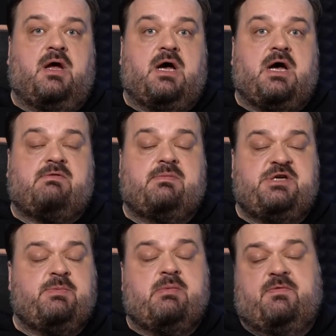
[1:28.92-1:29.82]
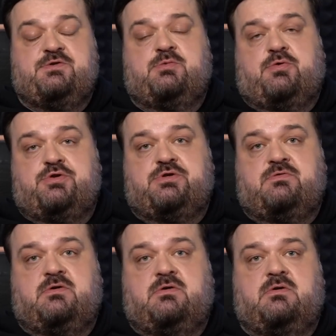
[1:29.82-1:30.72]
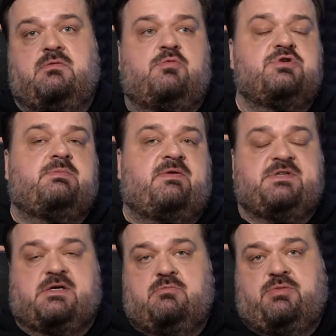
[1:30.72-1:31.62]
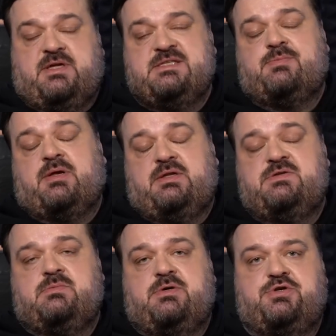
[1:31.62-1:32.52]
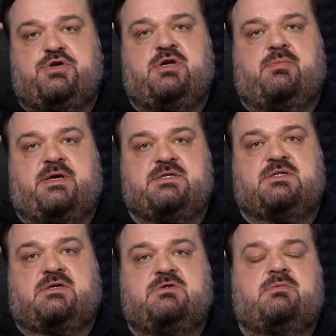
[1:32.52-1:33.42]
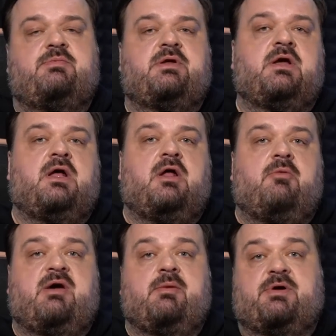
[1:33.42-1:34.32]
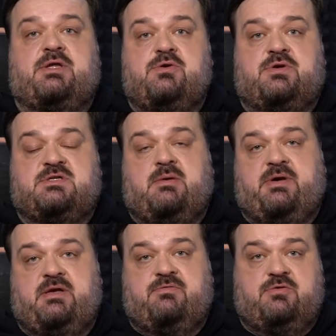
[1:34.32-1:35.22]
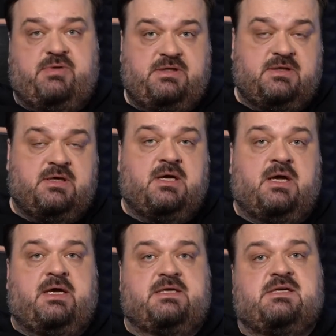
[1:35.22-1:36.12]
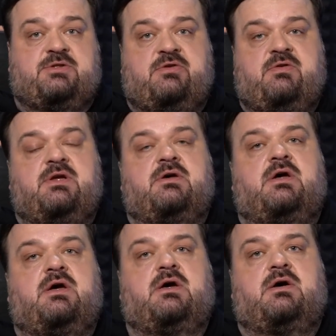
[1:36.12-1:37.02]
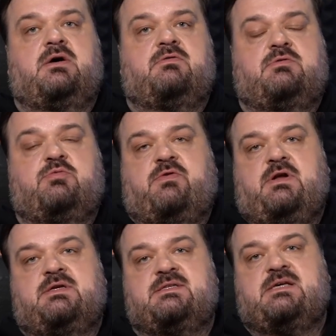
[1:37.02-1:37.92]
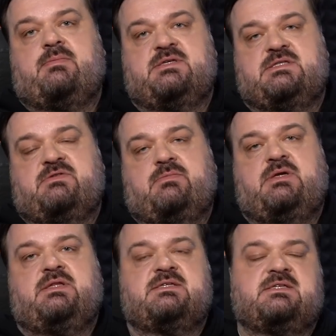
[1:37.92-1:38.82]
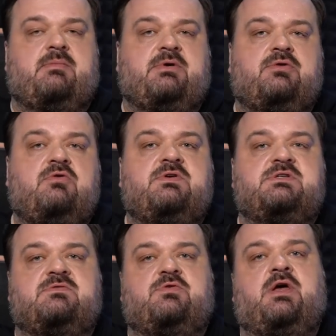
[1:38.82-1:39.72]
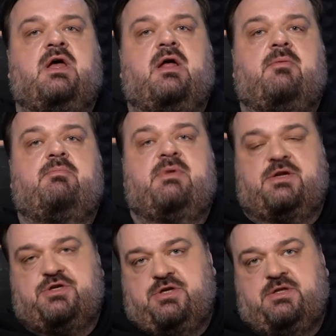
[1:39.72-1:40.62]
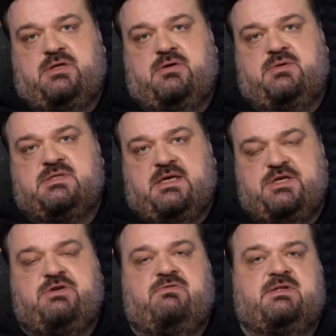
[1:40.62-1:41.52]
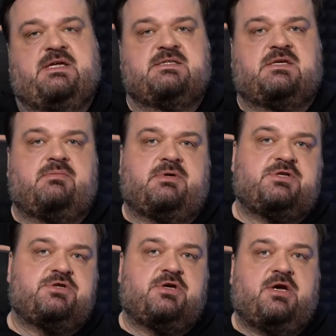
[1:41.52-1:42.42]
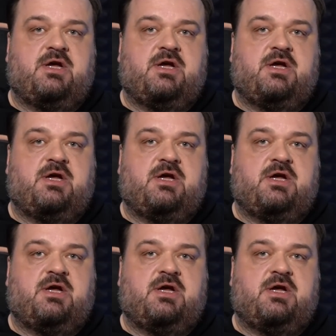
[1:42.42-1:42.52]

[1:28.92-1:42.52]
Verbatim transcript: А вообще, помимо всего прочего, можно по-всякому пытаться продлить себе ощущение праздника. Вот, например, мои партнеры из компании Фонбет изготовили э, вот буквально самый современный, самый новый свой мерч. Это настоящий фанатский мерч.